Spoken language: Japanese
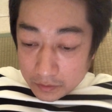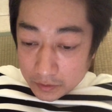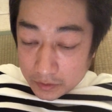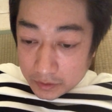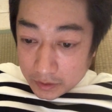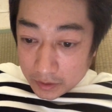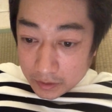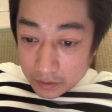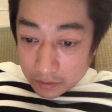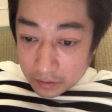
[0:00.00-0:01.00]
し
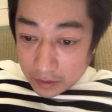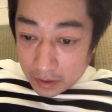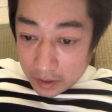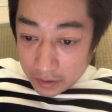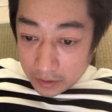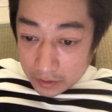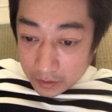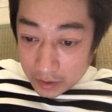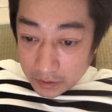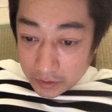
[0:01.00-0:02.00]
排
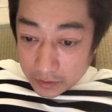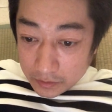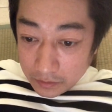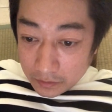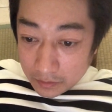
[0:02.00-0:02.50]
排出